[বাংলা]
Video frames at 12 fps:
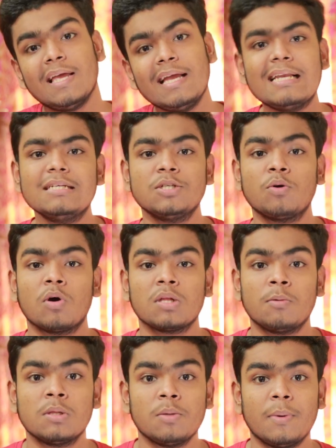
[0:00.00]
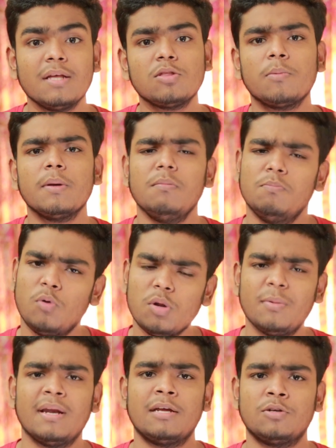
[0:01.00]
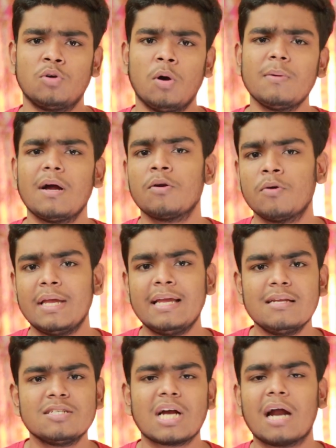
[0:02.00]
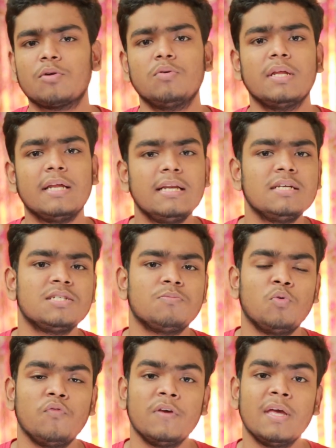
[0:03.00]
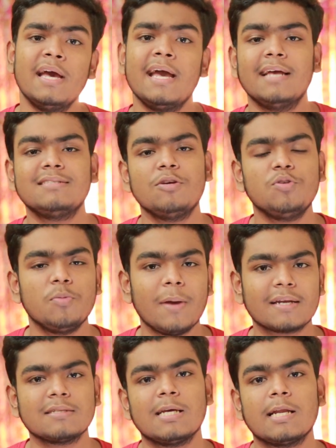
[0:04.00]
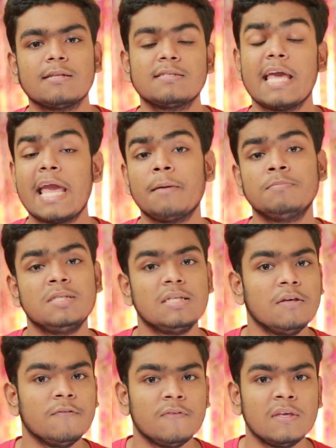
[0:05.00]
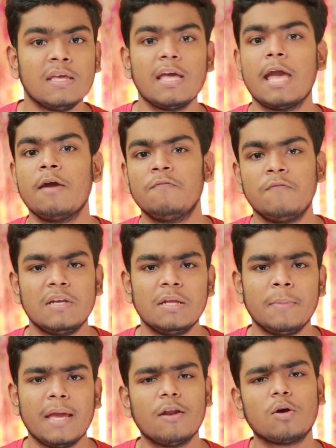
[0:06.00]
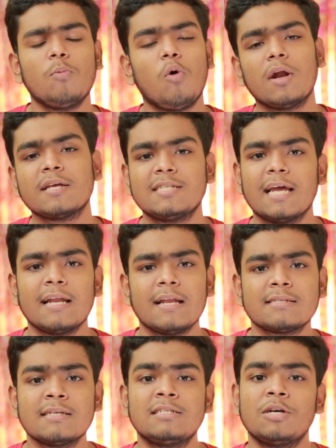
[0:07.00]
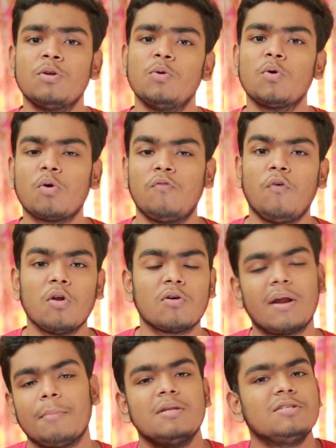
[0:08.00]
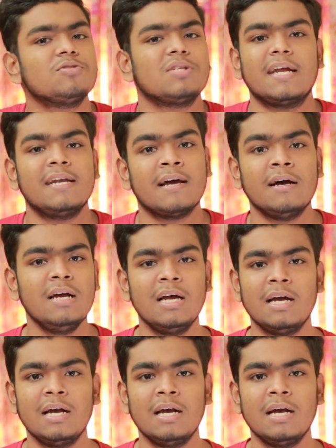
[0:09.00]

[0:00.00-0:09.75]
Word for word: ইংলিশেও কথা বলতে পারে তবে পরিমাণে একটু কম কারণ ও ইংলিশ কার্টুন ইংলিশ মুভি এই যে ইউটিউবে একটা চ্যানেল আছে এফজি টিভি এফবি টিভি এরকম অনেক চ্যানেল আছে সেগুলো ফলো করে আমি নিজেও জানি না